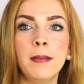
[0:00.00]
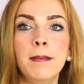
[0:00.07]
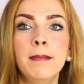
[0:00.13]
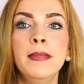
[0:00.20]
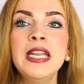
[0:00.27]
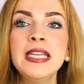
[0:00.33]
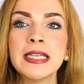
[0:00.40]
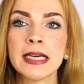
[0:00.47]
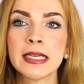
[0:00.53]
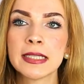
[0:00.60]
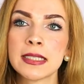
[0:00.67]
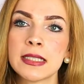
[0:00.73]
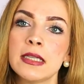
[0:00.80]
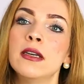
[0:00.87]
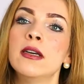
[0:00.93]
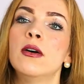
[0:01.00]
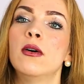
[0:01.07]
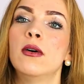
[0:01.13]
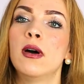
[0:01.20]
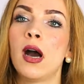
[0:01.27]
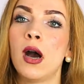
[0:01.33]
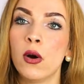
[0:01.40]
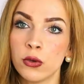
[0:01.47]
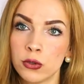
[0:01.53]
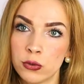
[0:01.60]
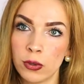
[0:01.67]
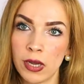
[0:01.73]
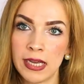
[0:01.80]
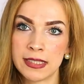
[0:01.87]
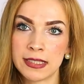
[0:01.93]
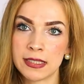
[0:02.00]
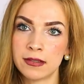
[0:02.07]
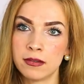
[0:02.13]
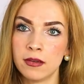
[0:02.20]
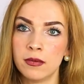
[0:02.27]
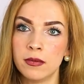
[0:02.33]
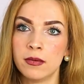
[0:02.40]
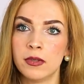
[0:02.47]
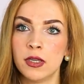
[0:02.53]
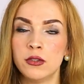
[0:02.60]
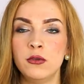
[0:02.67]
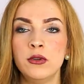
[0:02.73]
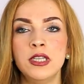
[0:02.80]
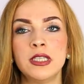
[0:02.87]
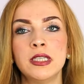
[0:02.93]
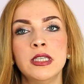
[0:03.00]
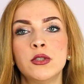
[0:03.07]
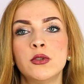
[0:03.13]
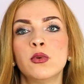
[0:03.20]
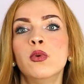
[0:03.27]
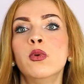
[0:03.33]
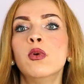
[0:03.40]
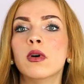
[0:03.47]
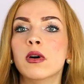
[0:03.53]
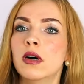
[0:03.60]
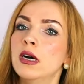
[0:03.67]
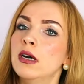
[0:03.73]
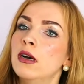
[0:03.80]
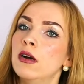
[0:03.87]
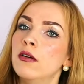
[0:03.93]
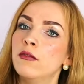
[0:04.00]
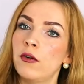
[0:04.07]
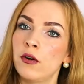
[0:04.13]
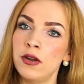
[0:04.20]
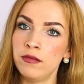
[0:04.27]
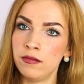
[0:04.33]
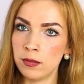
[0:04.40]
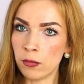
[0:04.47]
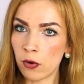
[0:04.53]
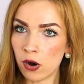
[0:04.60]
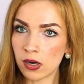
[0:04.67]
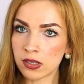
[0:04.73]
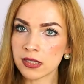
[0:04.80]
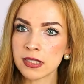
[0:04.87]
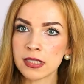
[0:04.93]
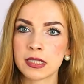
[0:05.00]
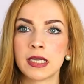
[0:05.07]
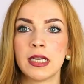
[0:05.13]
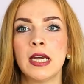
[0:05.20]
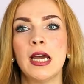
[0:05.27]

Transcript: mittags auch zu essen, natürlich nicht so voll wie morgens,